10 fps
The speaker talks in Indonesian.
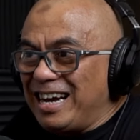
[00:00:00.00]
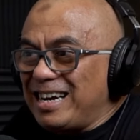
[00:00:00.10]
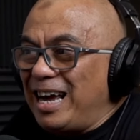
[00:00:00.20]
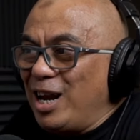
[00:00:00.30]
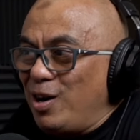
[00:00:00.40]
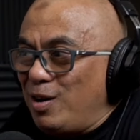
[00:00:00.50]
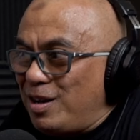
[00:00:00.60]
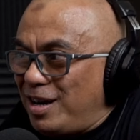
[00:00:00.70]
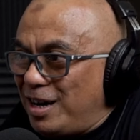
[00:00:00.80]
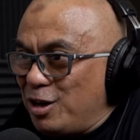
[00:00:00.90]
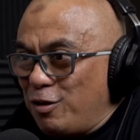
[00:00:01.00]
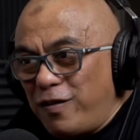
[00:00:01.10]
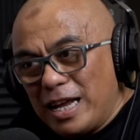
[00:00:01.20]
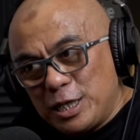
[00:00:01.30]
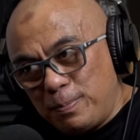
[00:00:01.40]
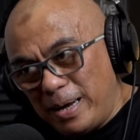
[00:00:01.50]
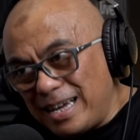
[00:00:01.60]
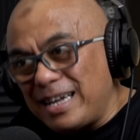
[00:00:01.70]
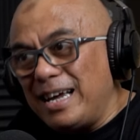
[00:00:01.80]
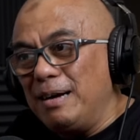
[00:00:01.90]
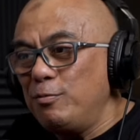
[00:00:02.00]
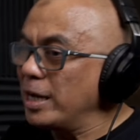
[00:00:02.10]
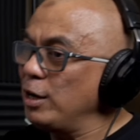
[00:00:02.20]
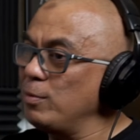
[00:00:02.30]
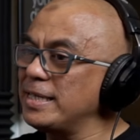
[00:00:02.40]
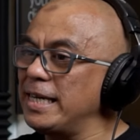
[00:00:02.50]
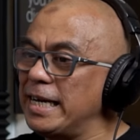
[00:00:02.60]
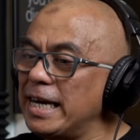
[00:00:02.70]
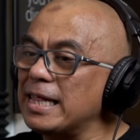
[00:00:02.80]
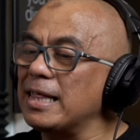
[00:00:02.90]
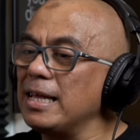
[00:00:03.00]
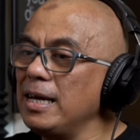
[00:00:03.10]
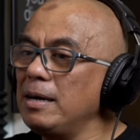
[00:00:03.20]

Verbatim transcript: Kalau uh, lu flashback ya, mungkin lu masih ingat